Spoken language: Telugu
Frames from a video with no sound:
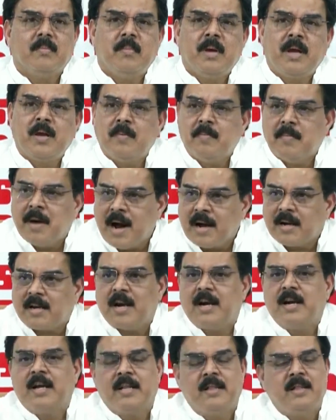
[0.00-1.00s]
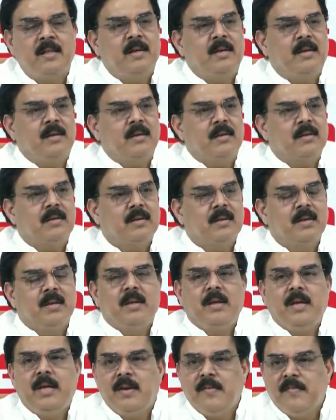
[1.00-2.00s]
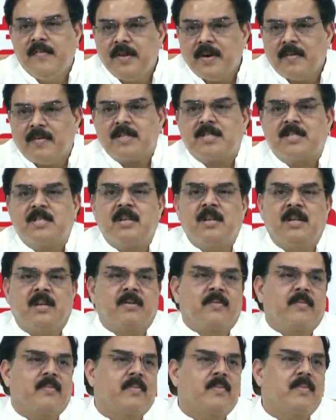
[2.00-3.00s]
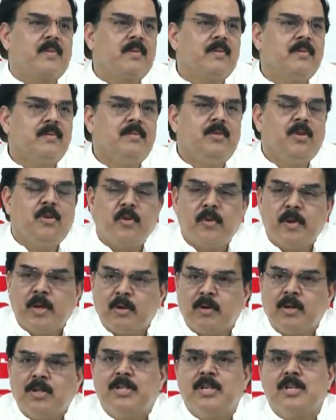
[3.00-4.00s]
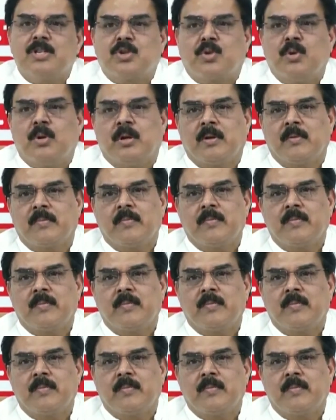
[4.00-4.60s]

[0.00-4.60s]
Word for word: మేము మాట్లాడేది ఈ వ్యవస్థని దుర్వినియోగం చేసుకుని